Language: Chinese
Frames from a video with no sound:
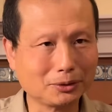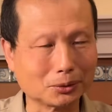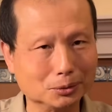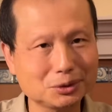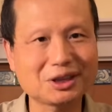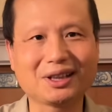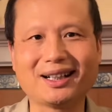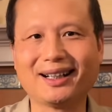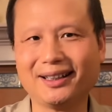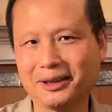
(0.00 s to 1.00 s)
读起
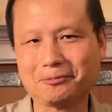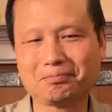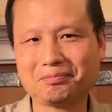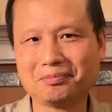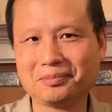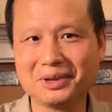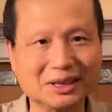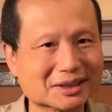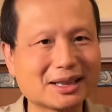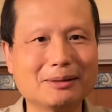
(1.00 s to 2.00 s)
来呢
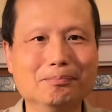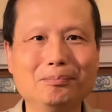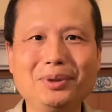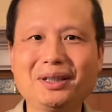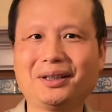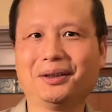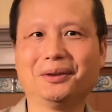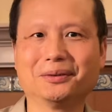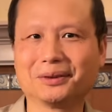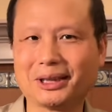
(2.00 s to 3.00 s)
也是很别扭
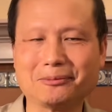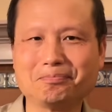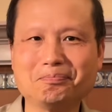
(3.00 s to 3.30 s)
的，